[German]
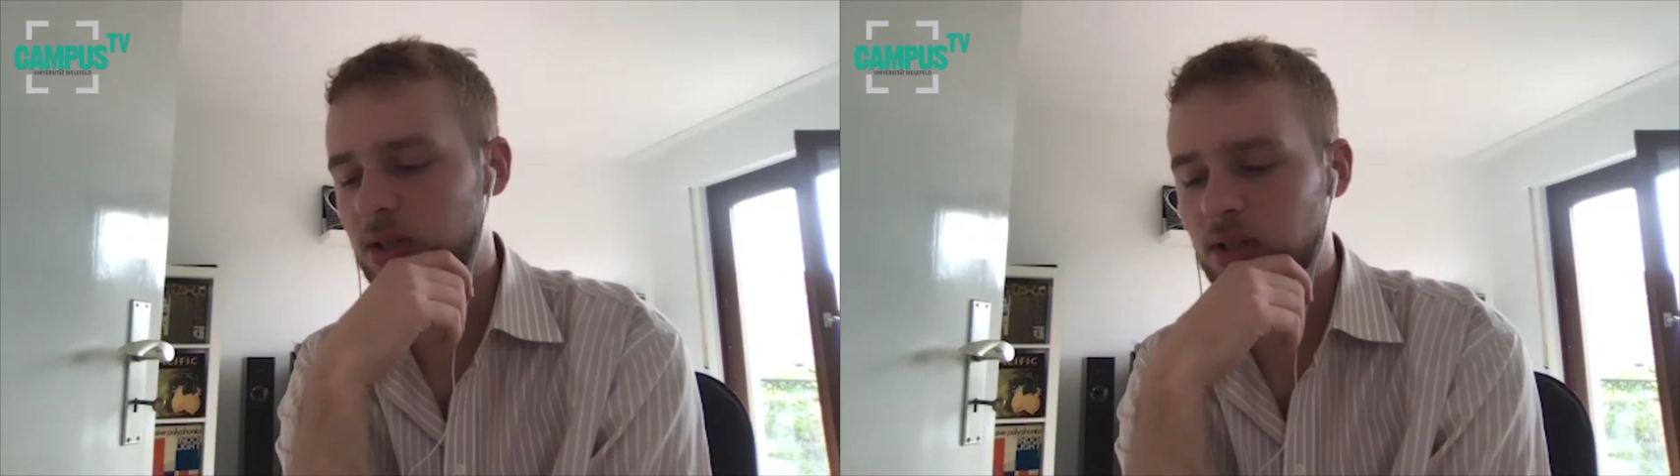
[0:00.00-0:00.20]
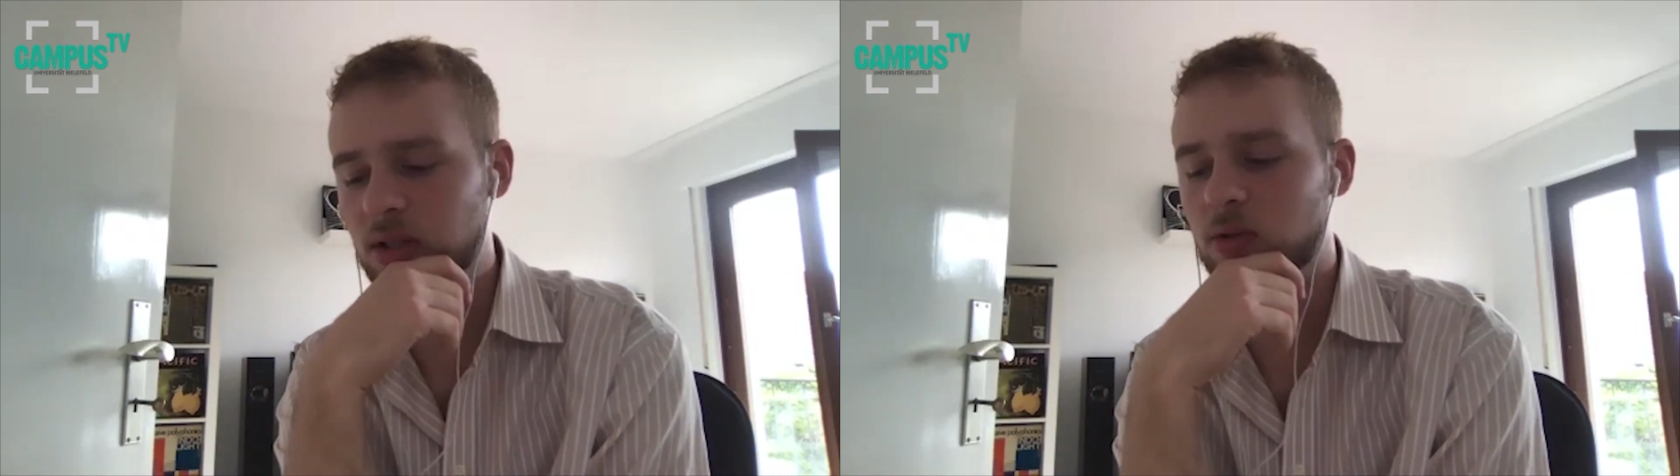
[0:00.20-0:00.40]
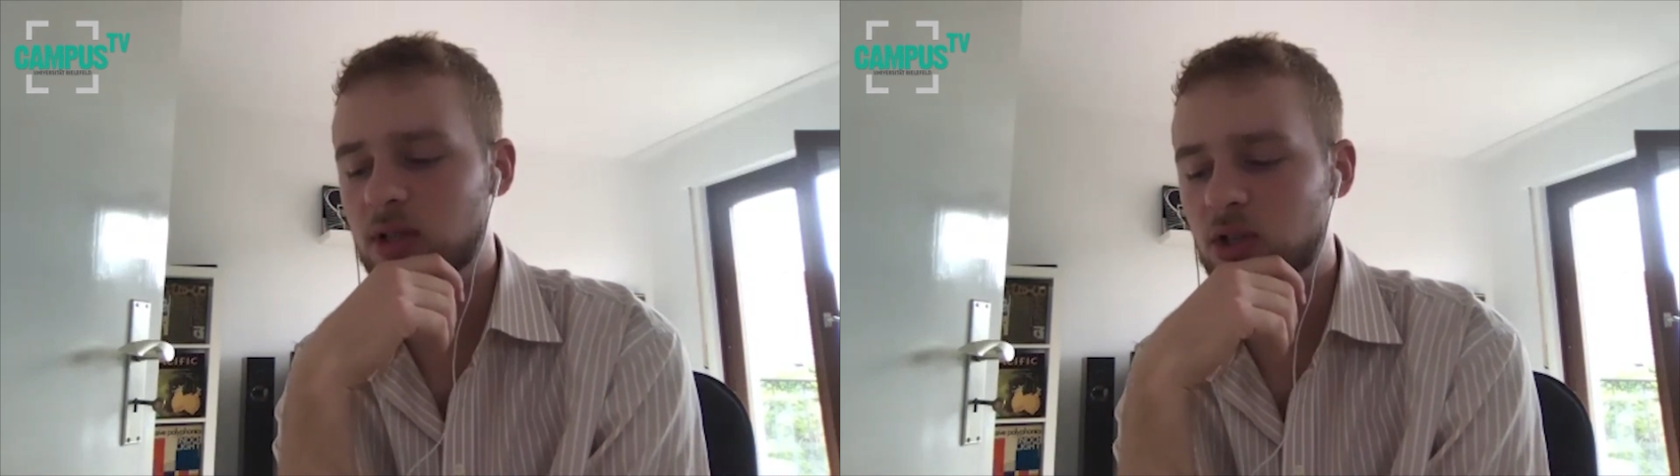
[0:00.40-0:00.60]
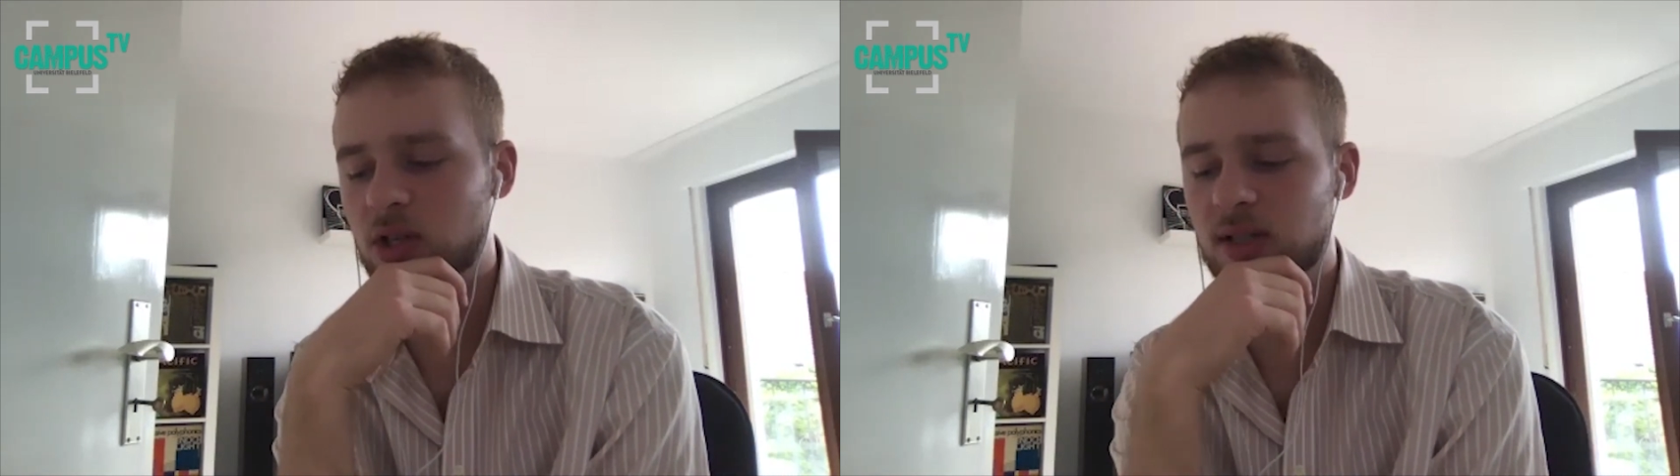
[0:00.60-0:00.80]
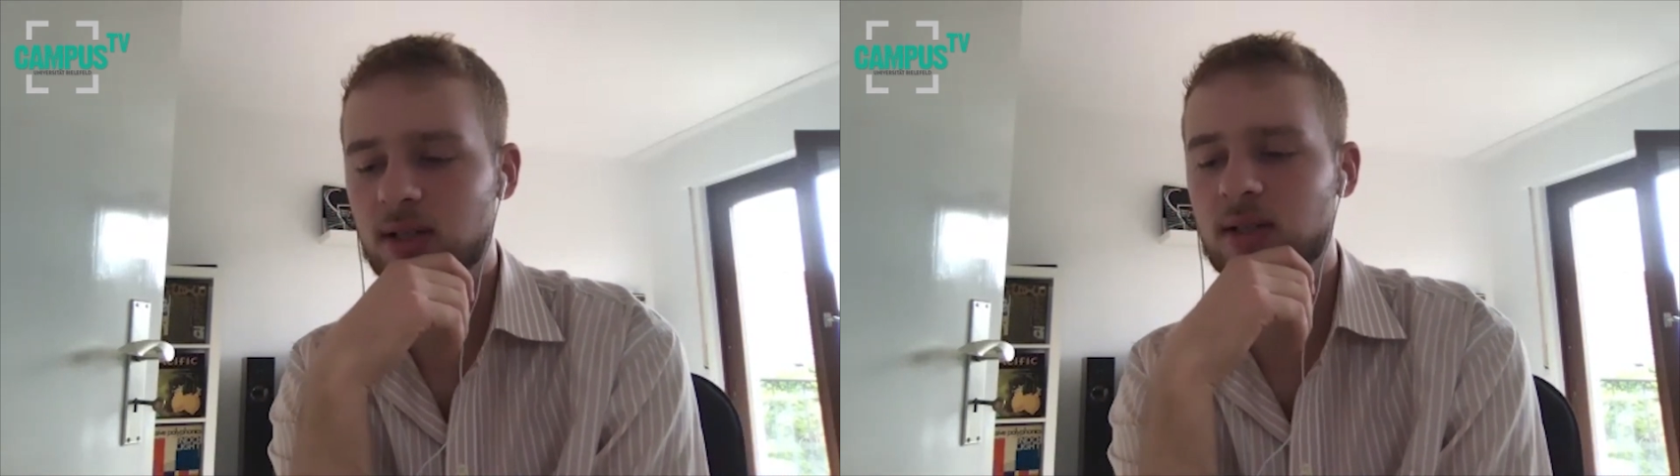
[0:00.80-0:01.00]
nicht nur
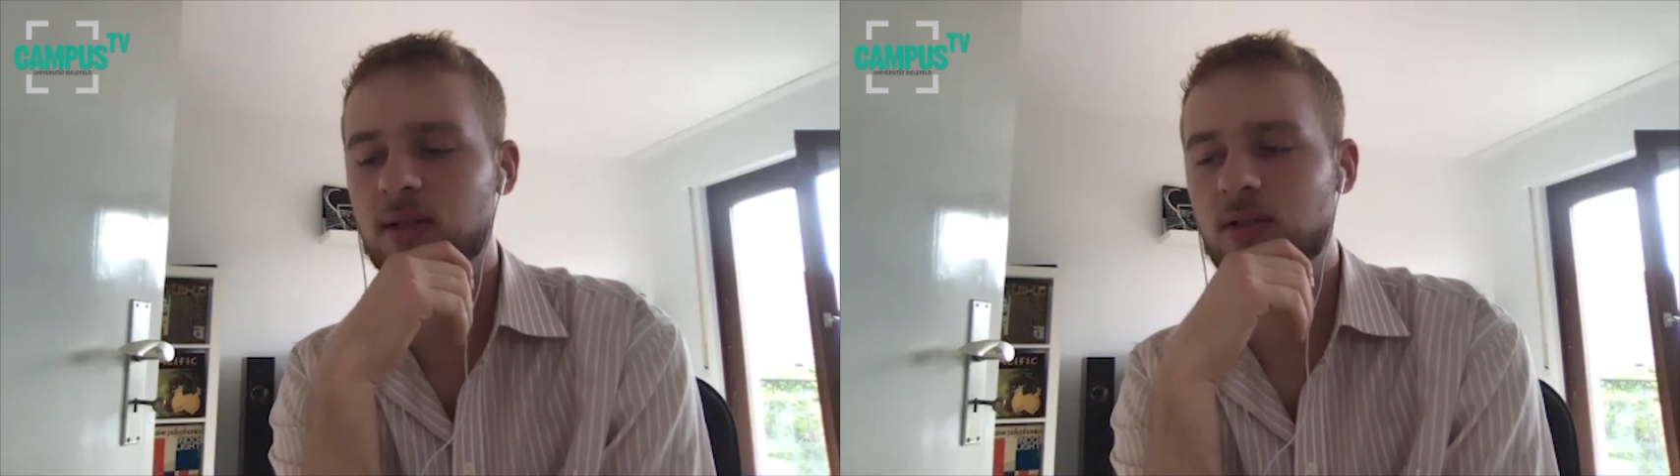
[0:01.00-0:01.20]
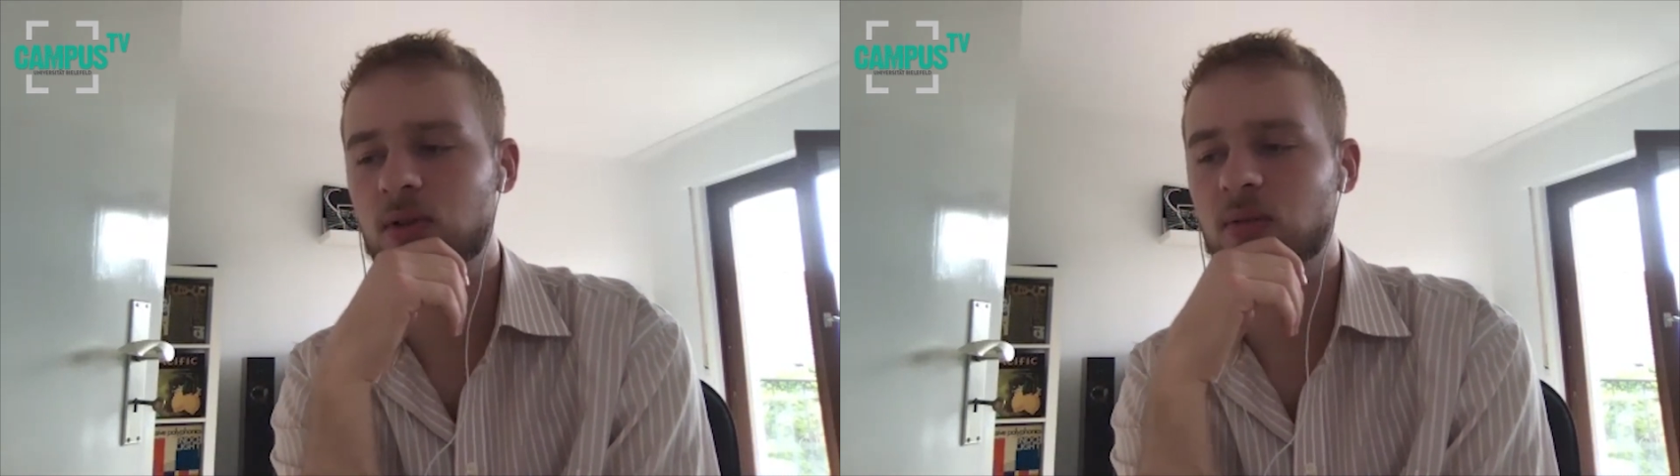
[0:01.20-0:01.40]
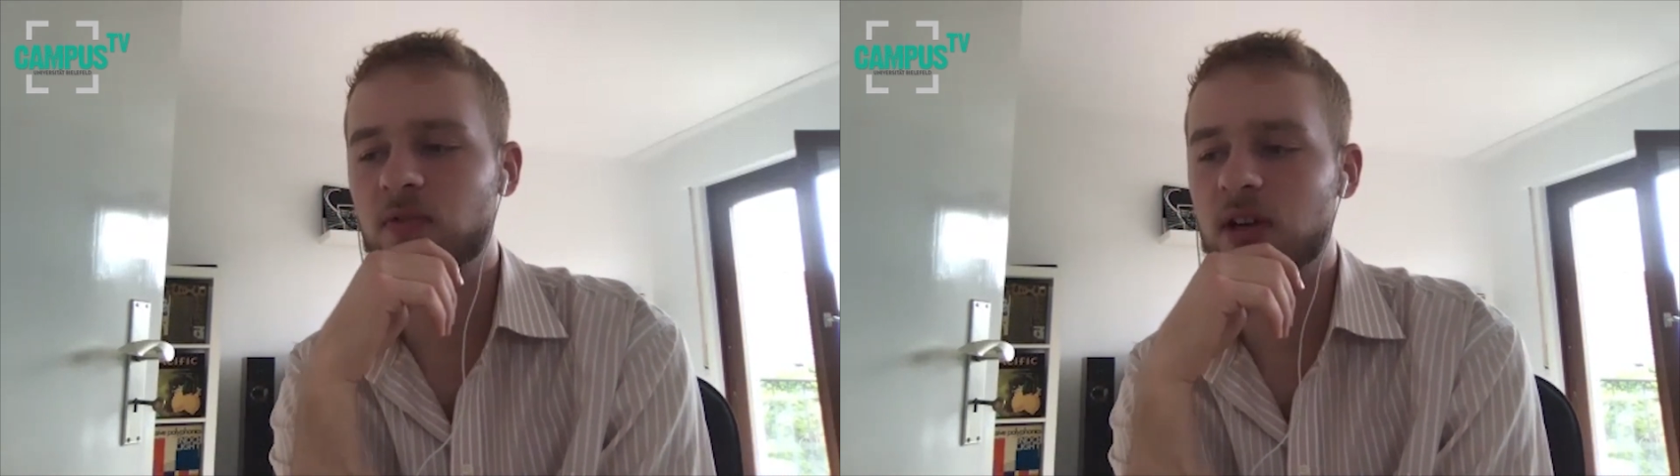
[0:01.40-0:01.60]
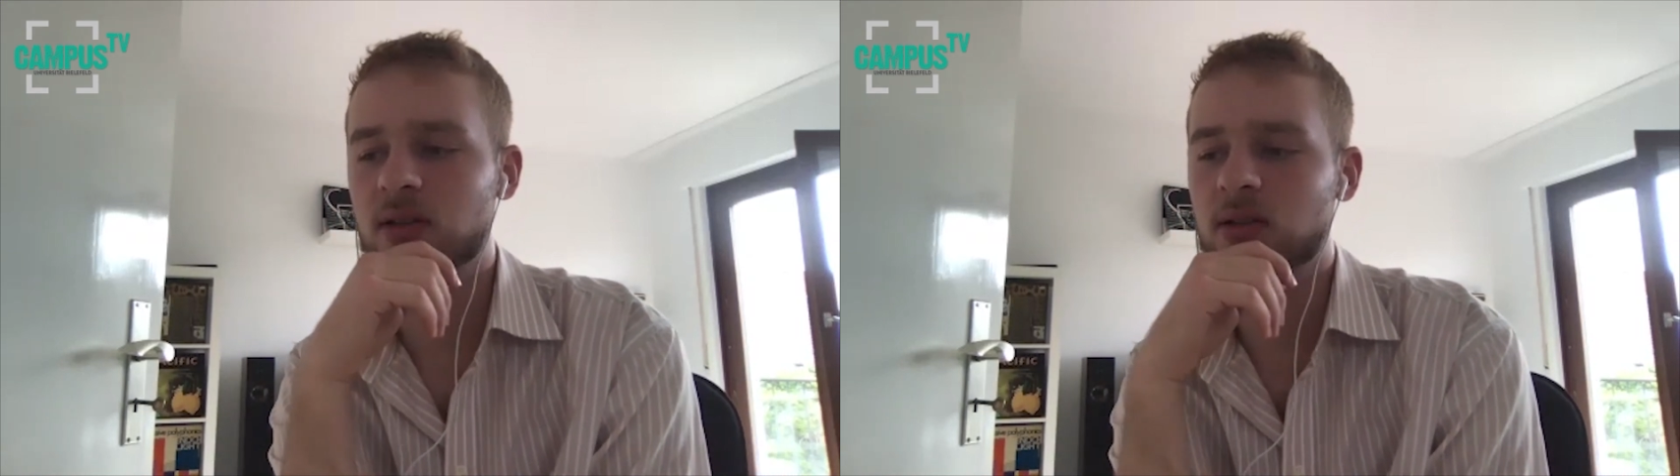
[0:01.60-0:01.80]
DJ-Sets gestreamt werden,